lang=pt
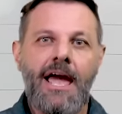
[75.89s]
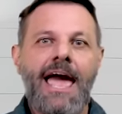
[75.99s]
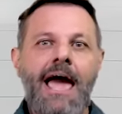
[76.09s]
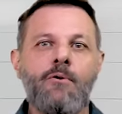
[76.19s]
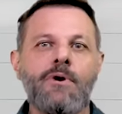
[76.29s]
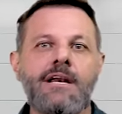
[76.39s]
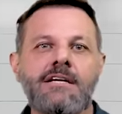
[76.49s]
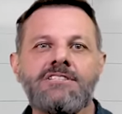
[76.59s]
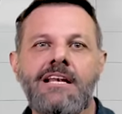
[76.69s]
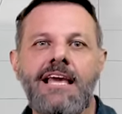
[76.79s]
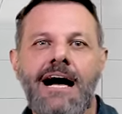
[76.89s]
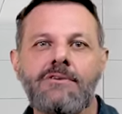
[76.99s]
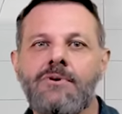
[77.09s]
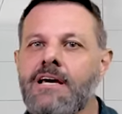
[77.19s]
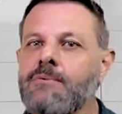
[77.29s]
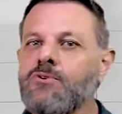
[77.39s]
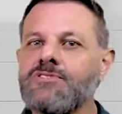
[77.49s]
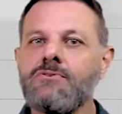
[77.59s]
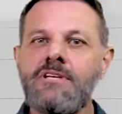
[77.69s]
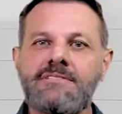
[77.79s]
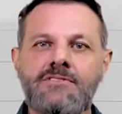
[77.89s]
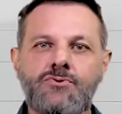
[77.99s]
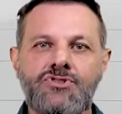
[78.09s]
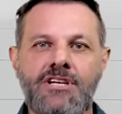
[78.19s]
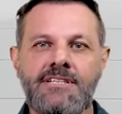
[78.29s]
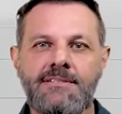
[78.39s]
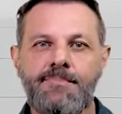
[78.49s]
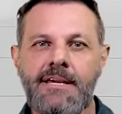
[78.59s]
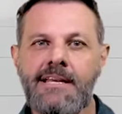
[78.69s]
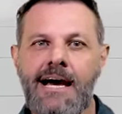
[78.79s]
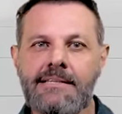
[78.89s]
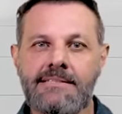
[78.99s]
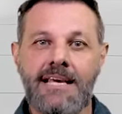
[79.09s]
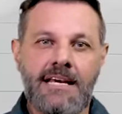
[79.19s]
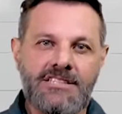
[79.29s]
é um grande aliado na remoção dessas sujeiras impregnadas,